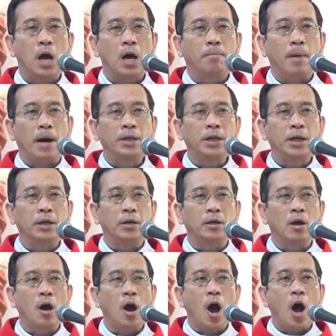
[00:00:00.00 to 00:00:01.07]
bởi
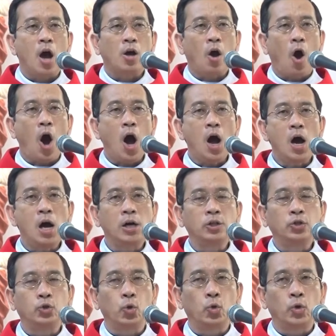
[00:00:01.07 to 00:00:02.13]
vì có
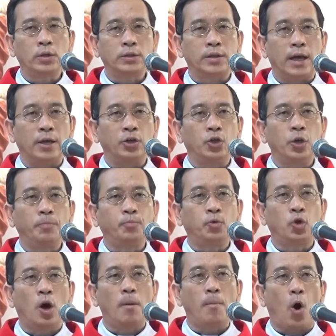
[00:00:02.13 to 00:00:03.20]
ơn chúa sẽ giúp
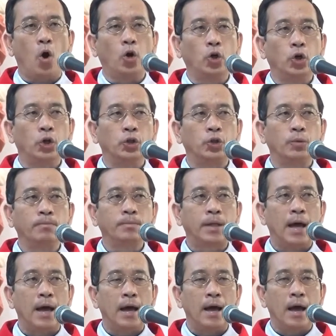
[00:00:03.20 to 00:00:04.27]
cho mọi người chúng
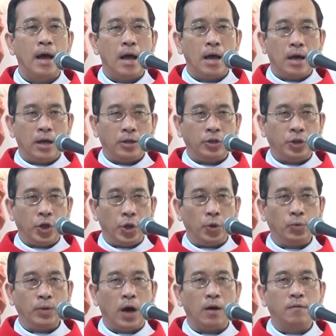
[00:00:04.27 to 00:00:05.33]
ta
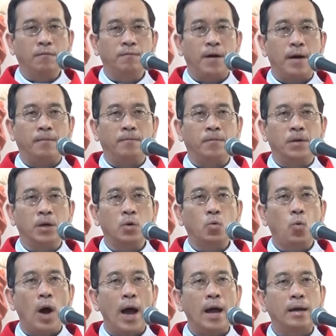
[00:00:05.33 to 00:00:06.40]
chịu đựng và vượt
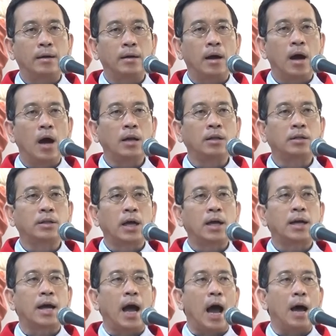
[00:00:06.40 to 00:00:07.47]
qua hết
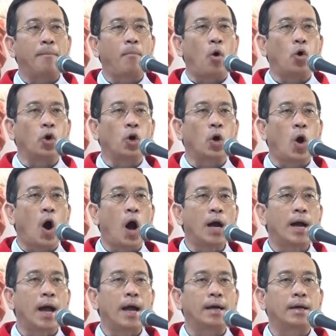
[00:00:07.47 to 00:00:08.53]
tất cả mọi khó
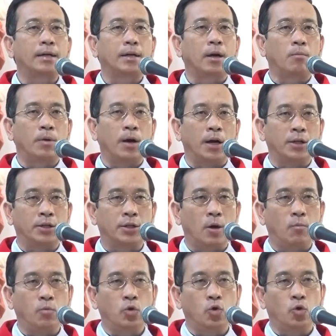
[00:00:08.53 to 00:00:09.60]
khăn trong đời
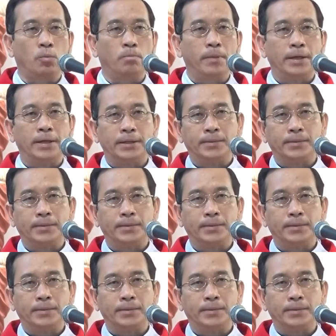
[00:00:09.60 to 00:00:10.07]
sống của mình